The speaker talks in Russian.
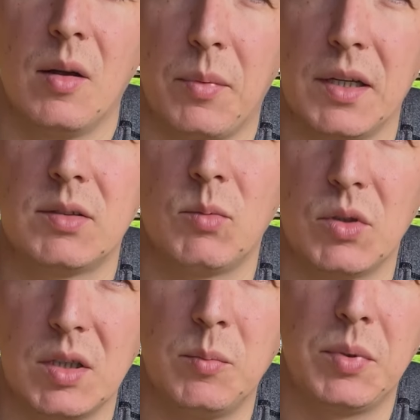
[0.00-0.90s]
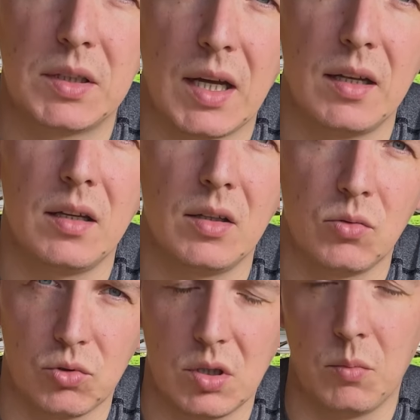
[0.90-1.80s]
поэтому им питания
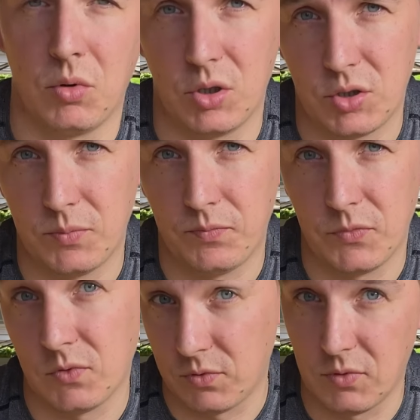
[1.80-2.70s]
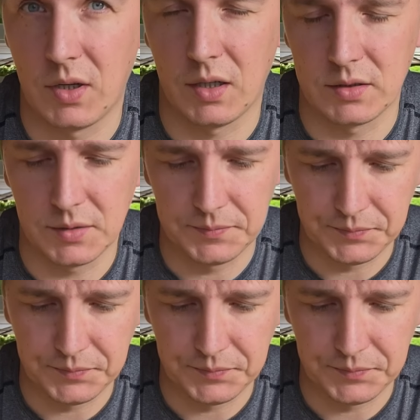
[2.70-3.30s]
нужно больше в два раза.